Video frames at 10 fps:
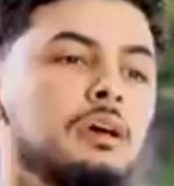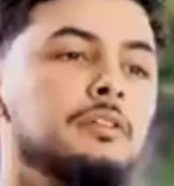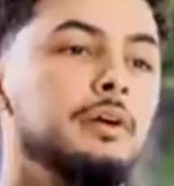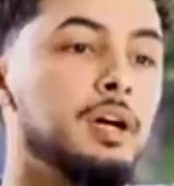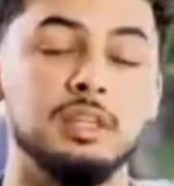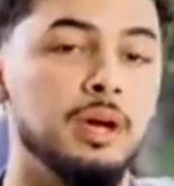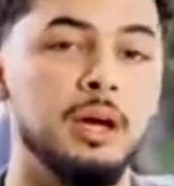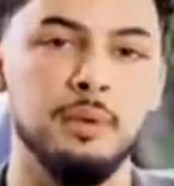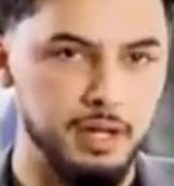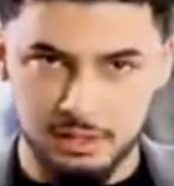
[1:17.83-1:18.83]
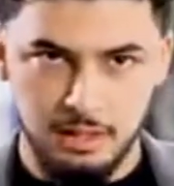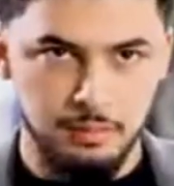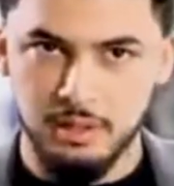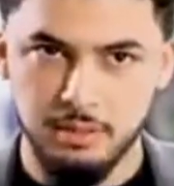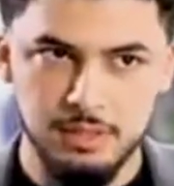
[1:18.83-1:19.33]
في واحد الطبيعه ما كنت
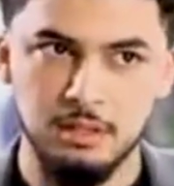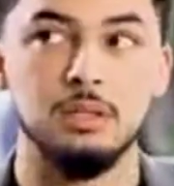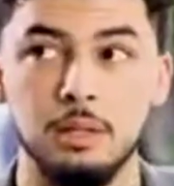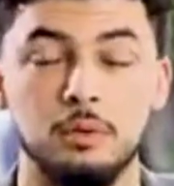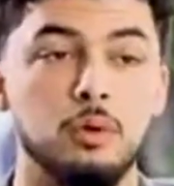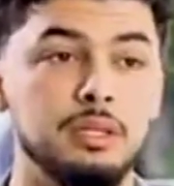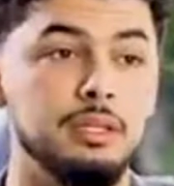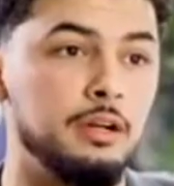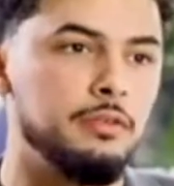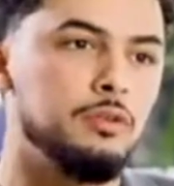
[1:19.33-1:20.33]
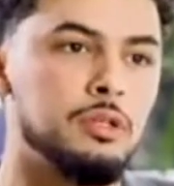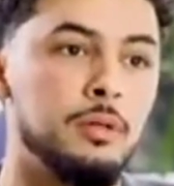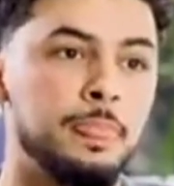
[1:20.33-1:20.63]
عمرني ما تنطلب ديال الفلوس